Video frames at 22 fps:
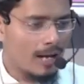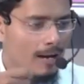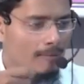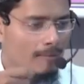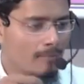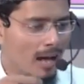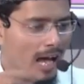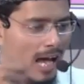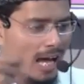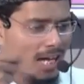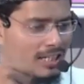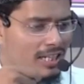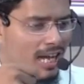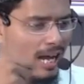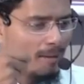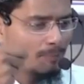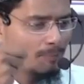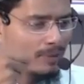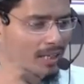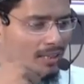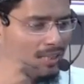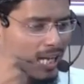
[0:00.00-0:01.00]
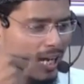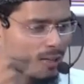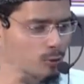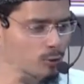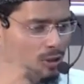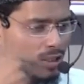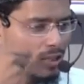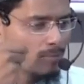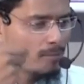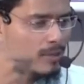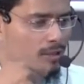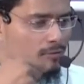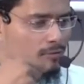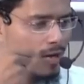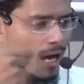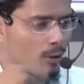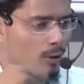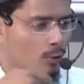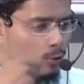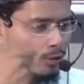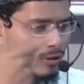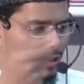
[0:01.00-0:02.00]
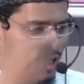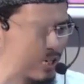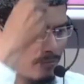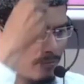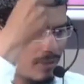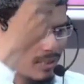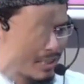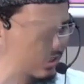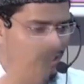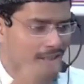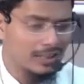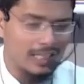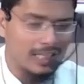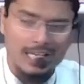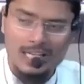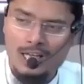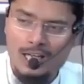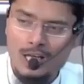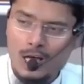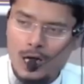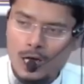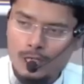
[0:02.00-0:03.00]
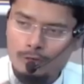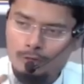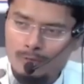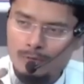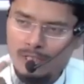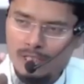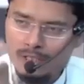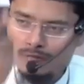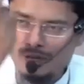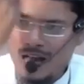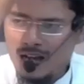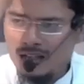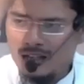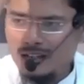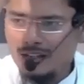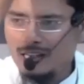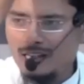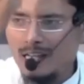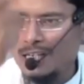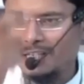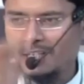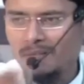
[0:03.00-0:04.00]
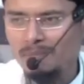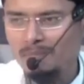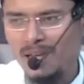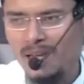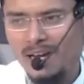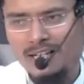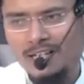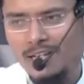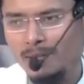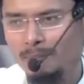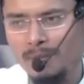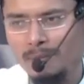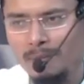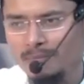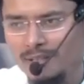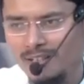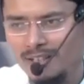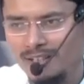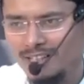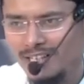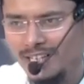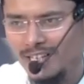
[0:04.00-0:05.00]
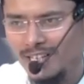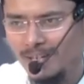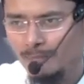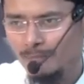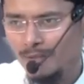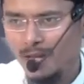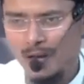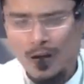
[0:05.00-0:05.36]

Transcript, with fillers: अम्मा आयशा अपने दांतों से मिसवाक को नरम करती हैं और वो मिसवाक अल्लाह के प्यारे हबीब करते हैं